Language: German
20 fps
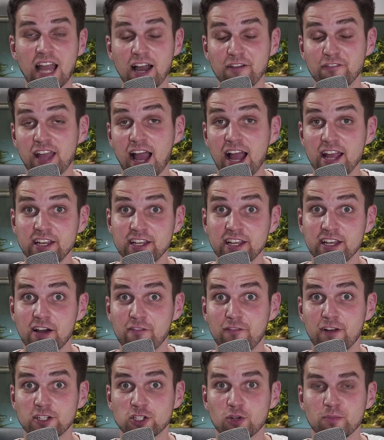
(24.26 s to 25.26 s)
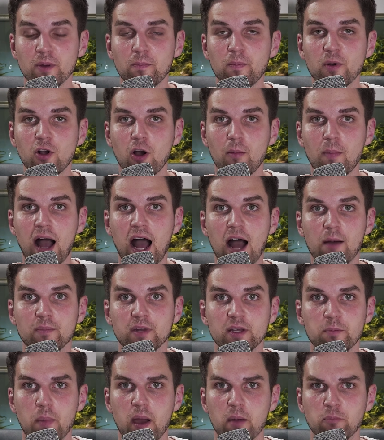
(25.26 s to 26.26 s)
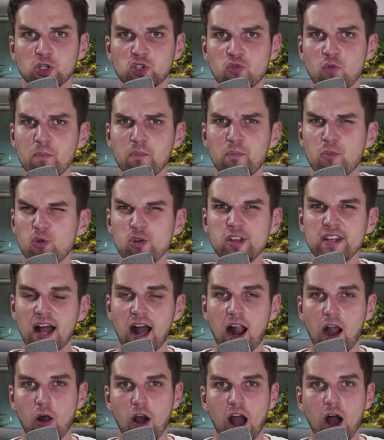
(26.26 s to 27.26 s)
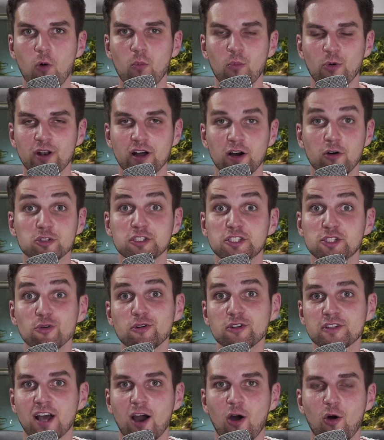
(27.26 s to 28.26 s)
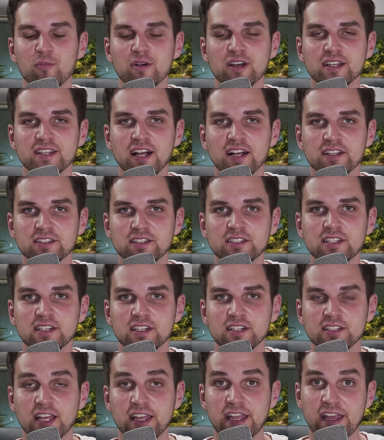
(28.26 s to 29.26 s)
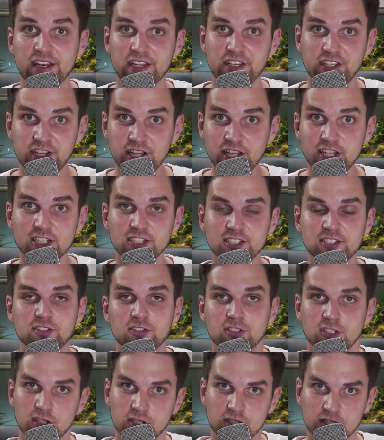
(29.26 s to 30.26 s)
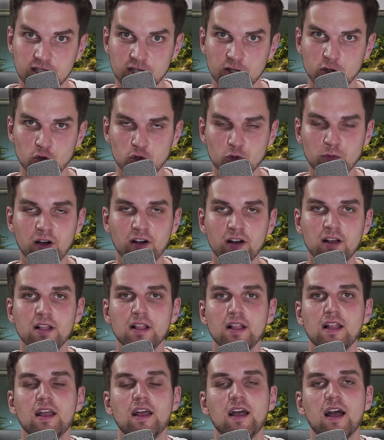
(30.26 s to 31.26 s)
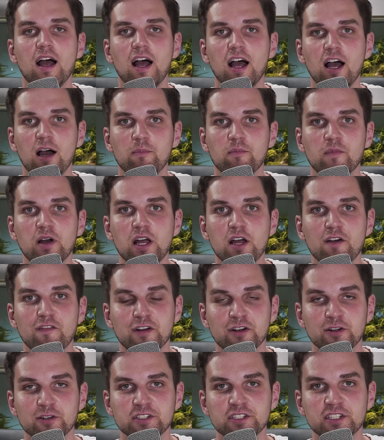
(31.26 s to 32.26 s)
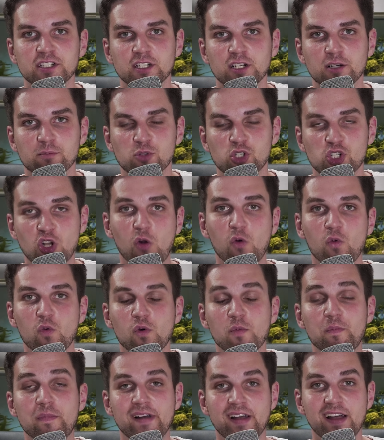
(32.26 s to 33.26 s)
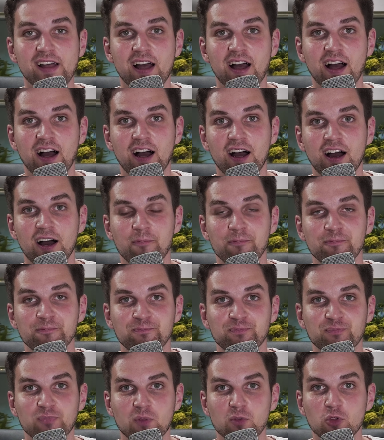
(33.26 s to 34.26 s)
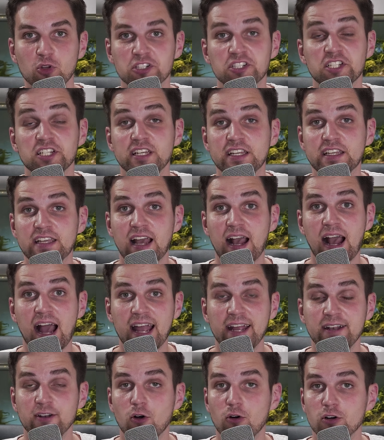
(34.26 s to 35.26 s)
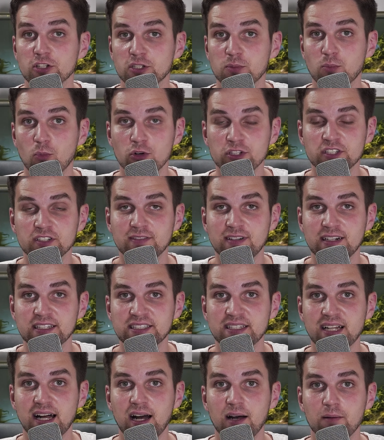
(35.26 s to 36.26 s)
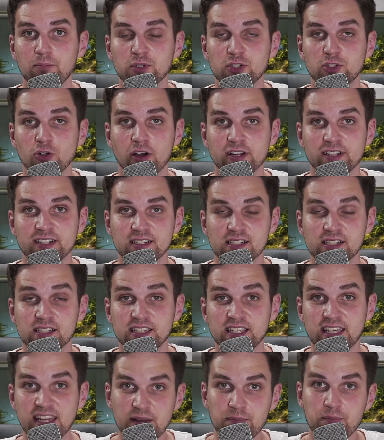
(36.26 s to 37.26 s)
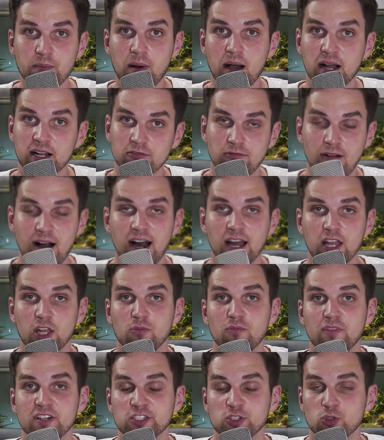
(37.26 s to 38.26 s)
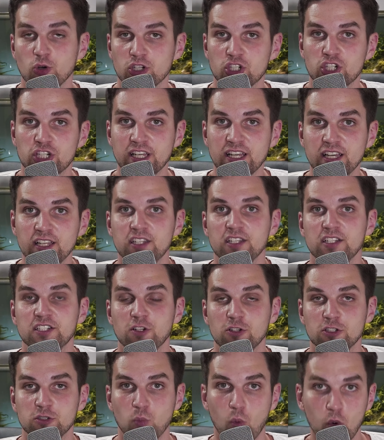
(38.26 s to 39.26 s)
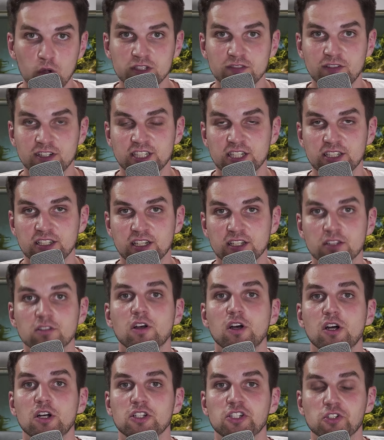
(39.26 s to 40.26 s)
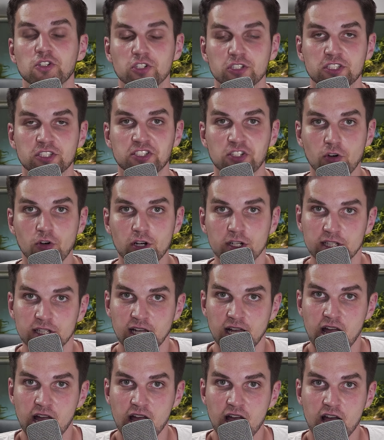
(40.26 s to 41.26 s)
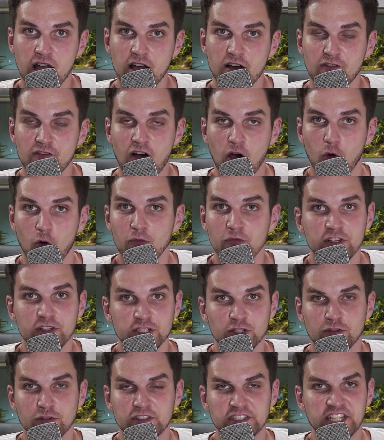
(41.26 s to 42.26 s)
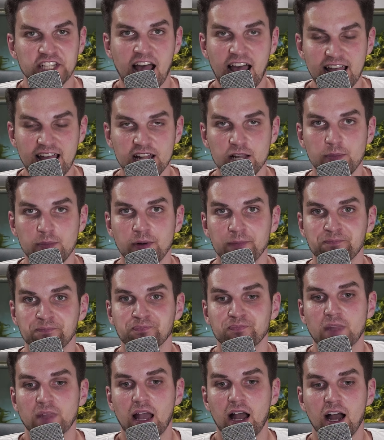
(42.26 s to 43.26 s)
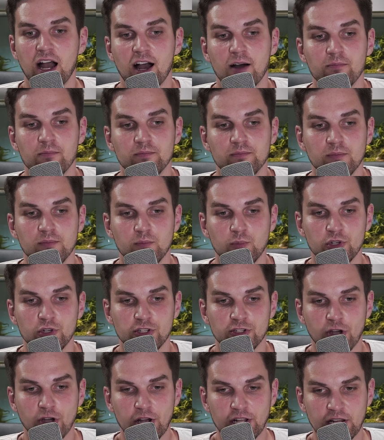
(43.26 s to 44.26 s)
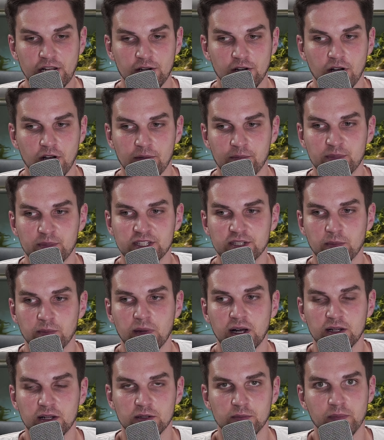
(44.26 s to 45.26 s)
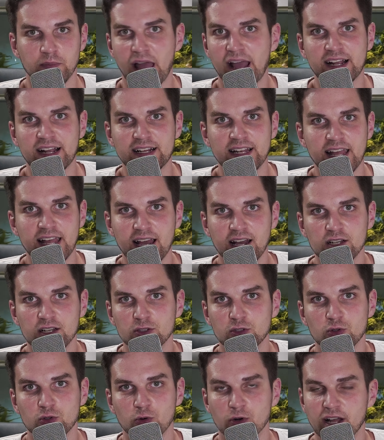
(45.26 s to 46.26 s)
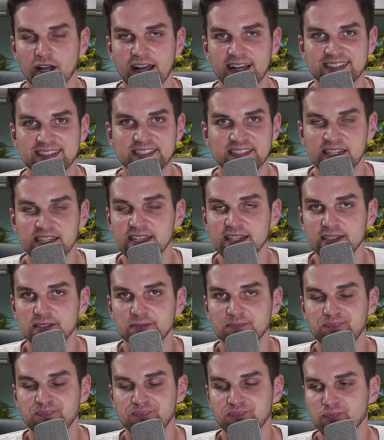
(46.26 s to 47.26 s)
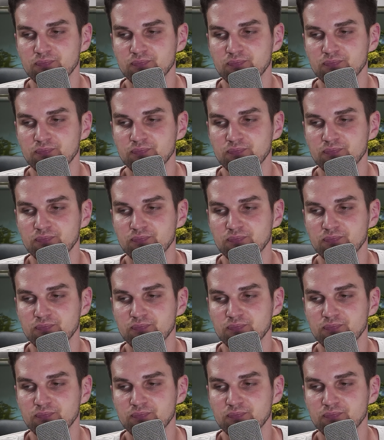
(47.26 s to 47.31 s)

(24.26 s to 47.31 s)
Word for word: Ja, wie einige ja vielleicht schon mitbekommen haben, in meinem Schwimmbreeder-Raum oder auch Zuchtraum genannt, äh, der ja nicht hier ist, sondern gegenüber ähm, von unserem Showroom, ähm, nutze ich rein Osmosewasser. Bedeutet, in jedem Aquarium, was dort steht, ist Osmosewasser drin zur Zucht. Warum, wieso, weshalb, ähm, möchte ich euch ja ein bisschen mal erklären oder erzählen.